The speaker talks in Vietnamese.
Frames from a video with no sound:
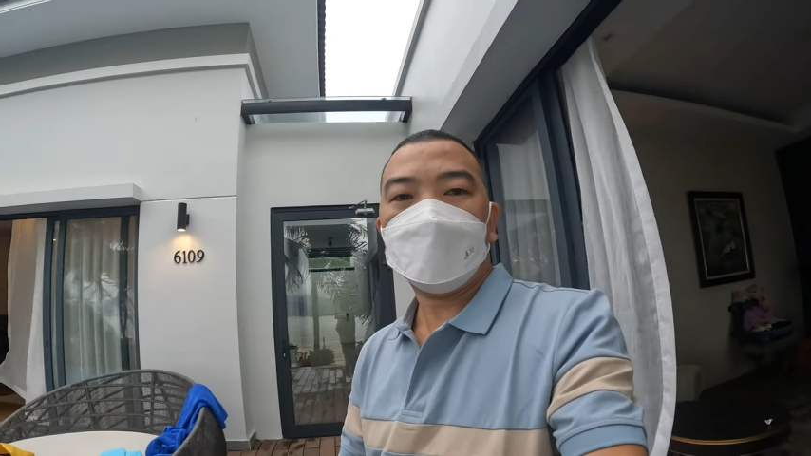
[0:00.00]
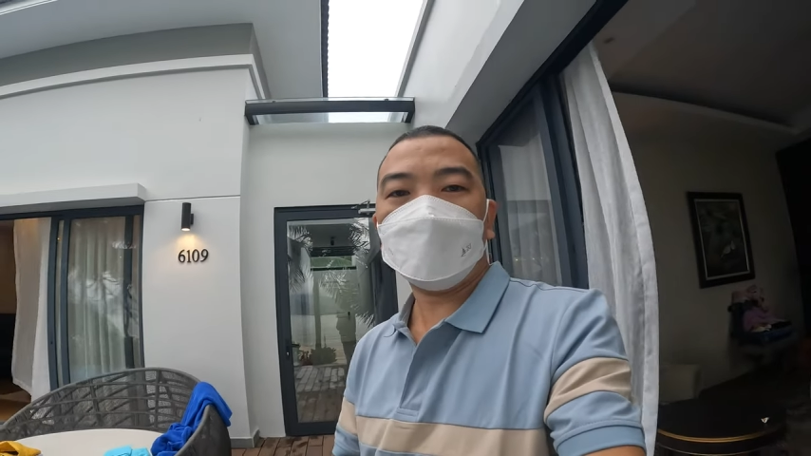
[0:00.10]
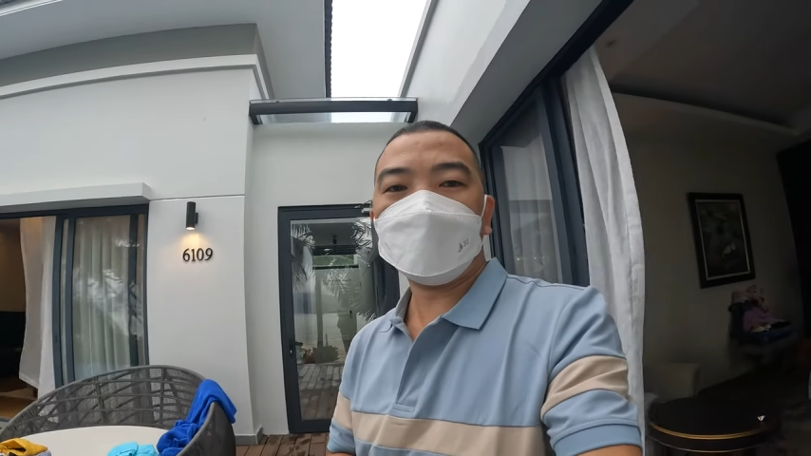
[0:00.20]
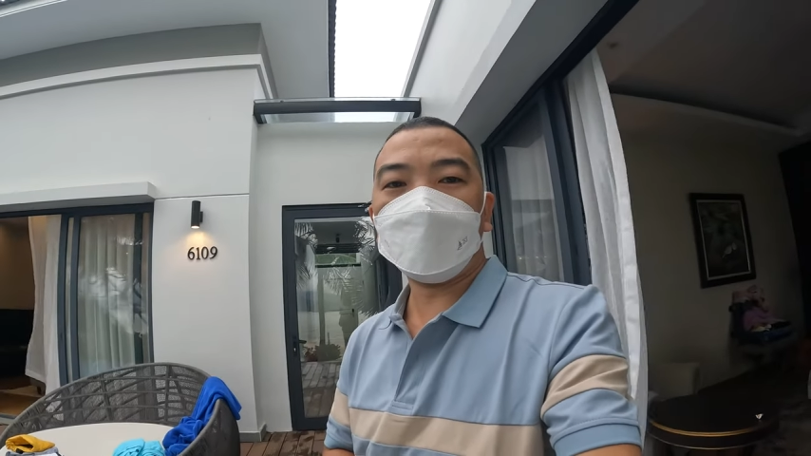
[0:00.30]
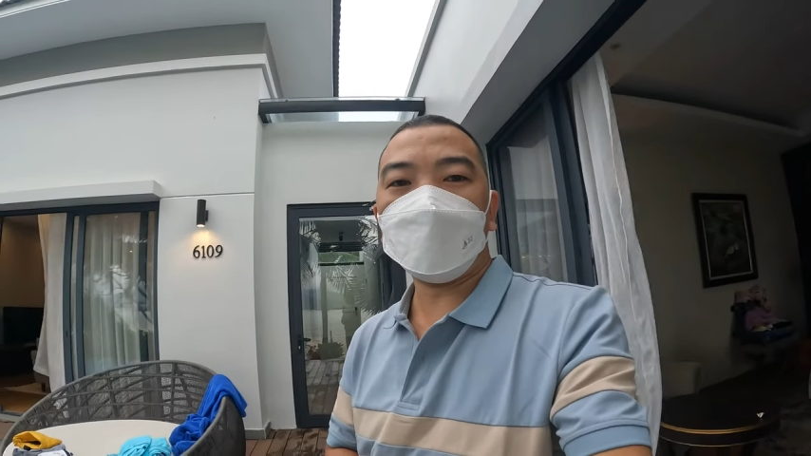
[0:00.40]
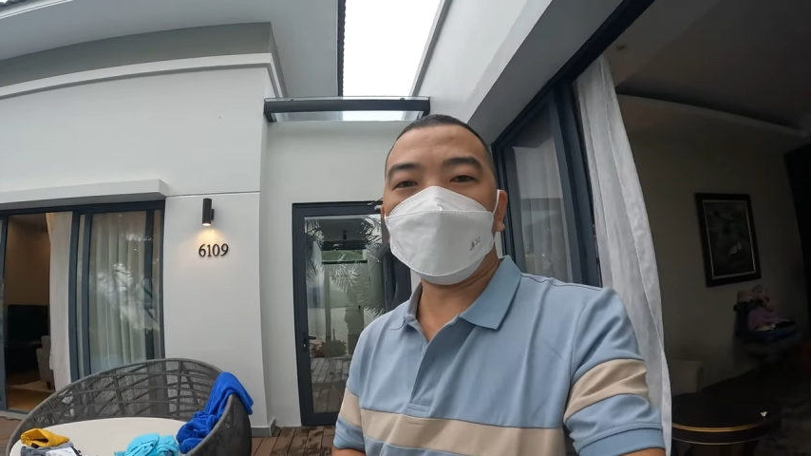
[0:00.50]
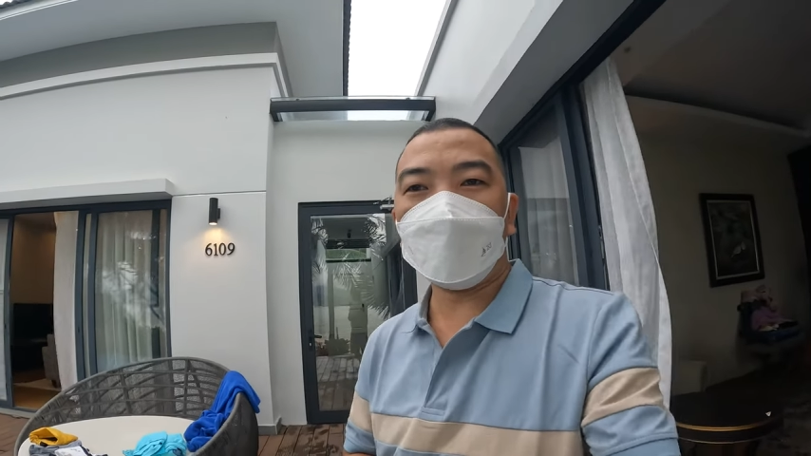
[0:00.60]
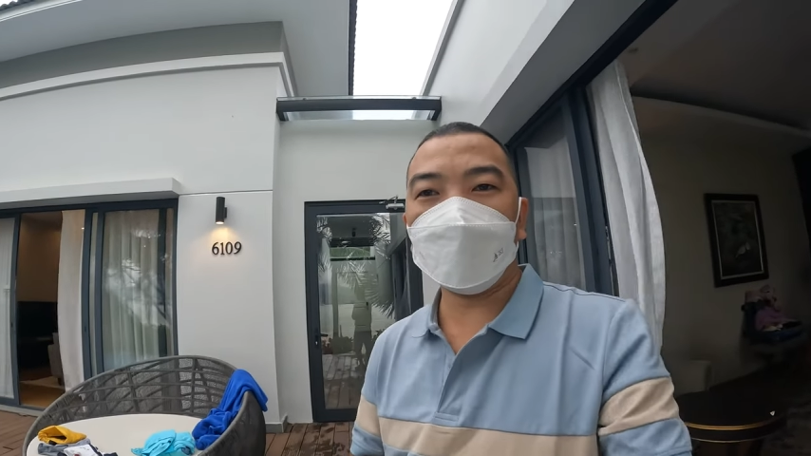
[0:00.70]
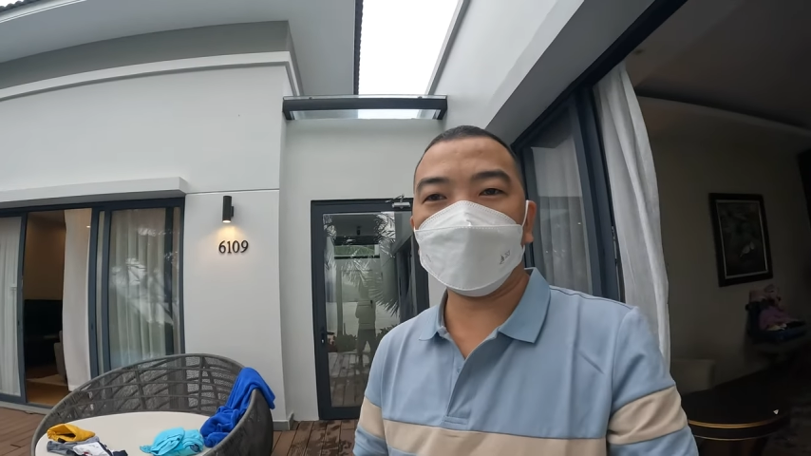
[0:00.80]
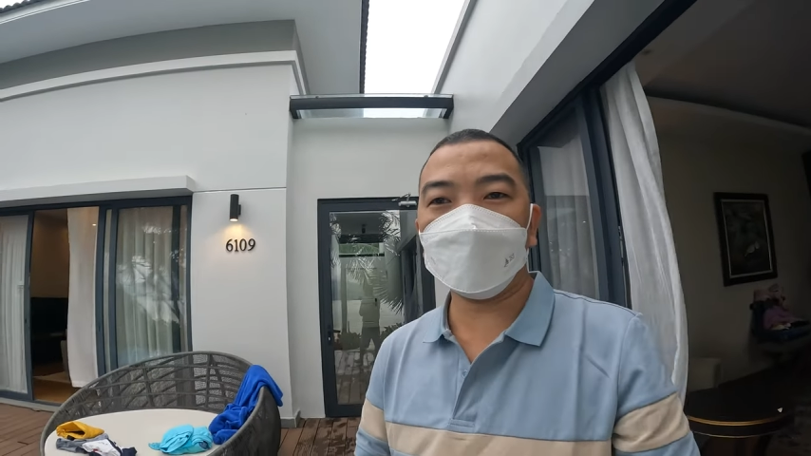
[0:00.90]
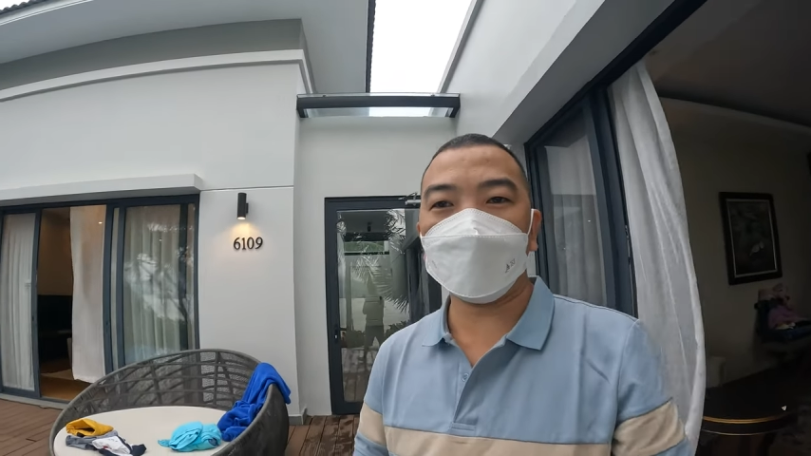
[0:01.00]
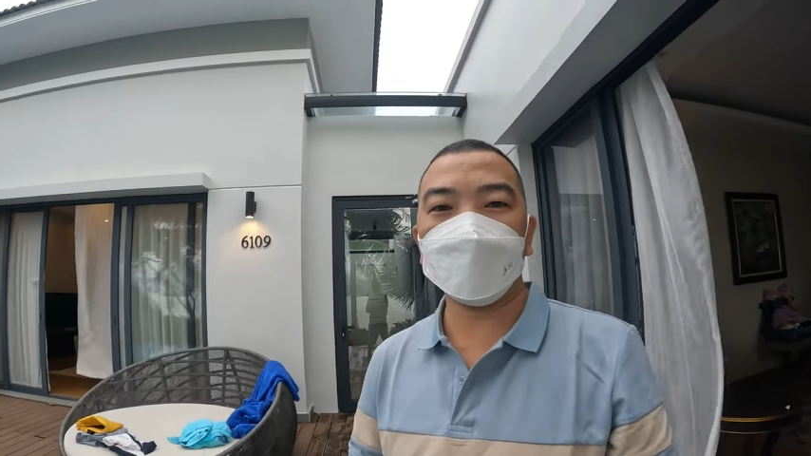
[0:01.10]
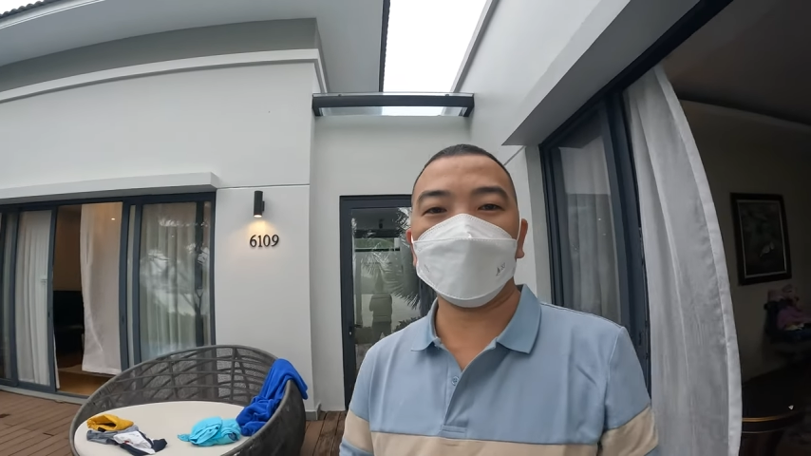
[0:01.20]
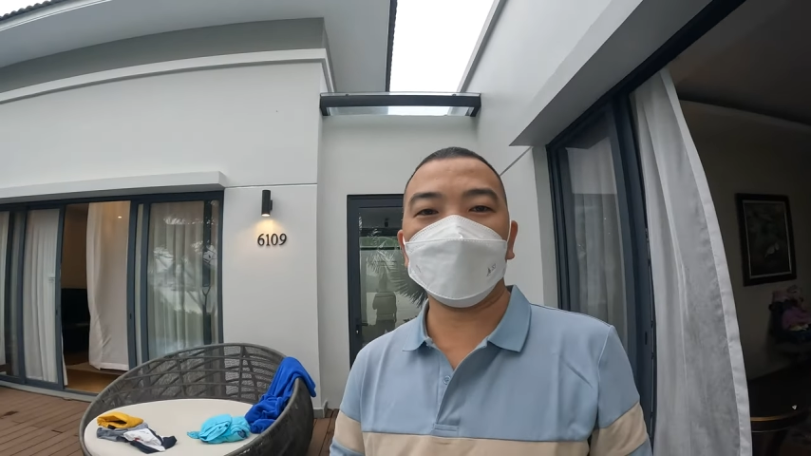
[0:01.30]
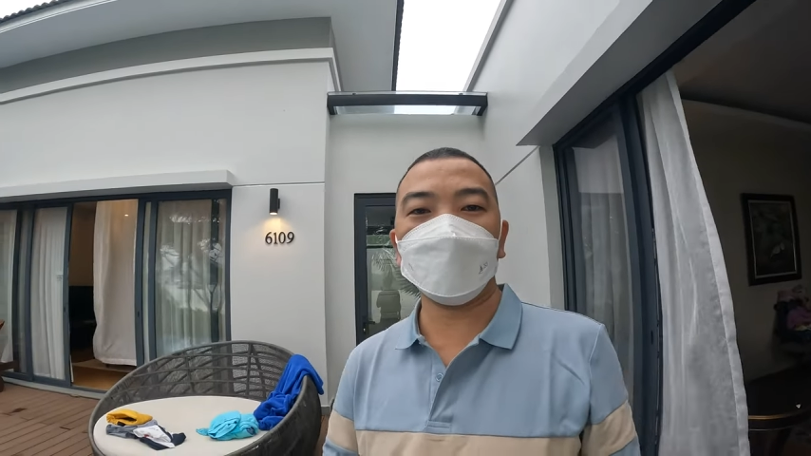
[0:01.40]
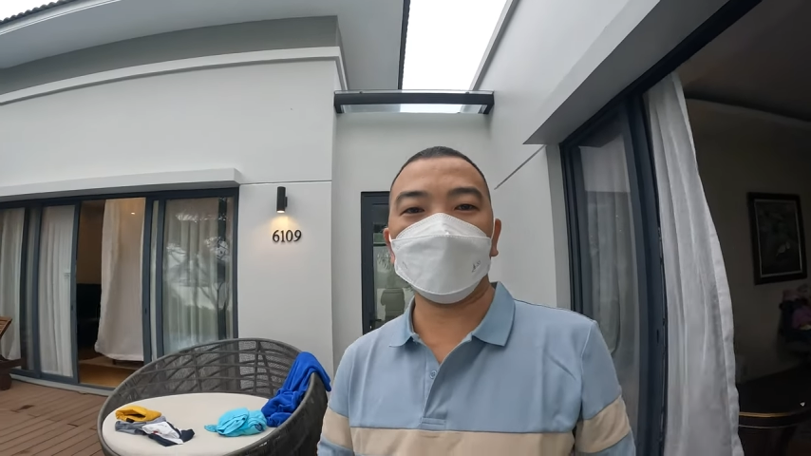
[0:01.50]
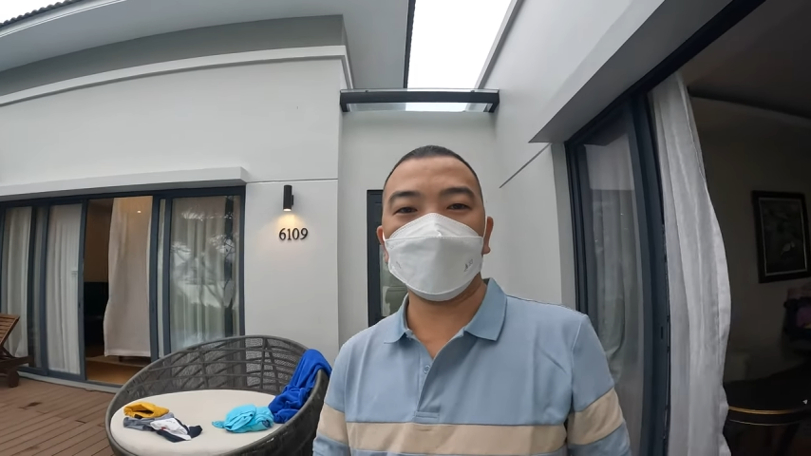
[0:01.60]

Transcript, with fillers: À, chào các bạn, hôm nay ờ,